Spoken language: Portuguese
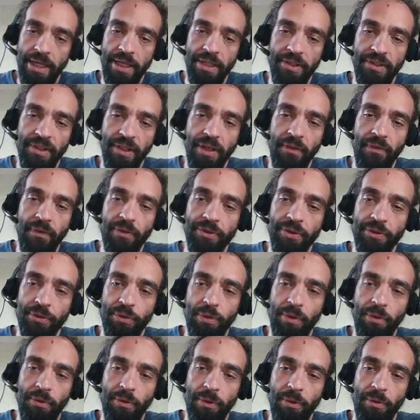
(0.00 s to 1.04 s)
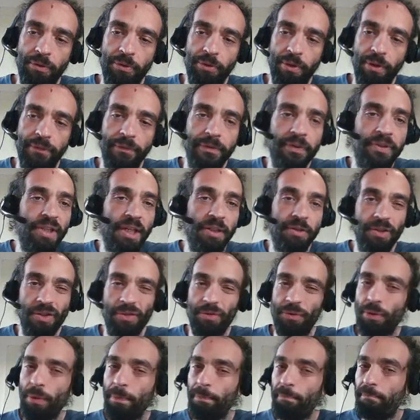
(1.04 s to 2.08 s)
isso aqui vão ser os, co os coeficientes
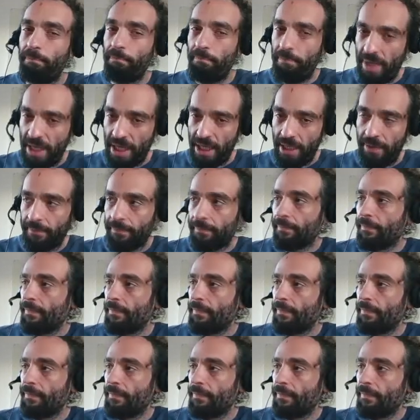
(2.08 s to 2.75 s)
do P.